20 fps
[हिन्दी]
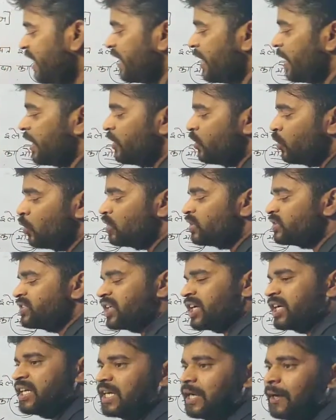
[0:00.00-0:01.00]
लेगेंडो की
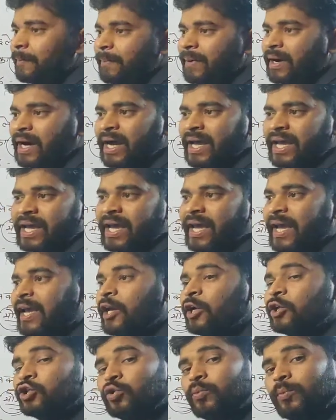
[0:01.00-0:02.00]
संख्या बाय है
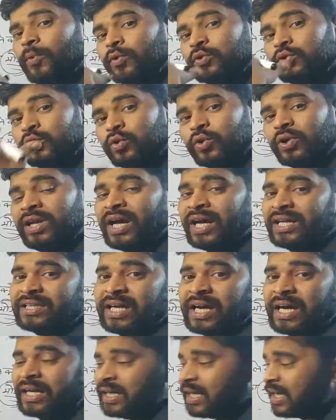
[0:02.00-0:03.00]
तो वो दुगना
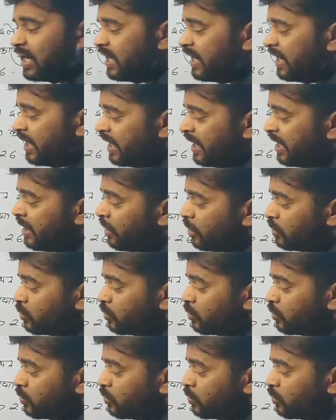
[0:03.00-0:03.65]
दान करेंगे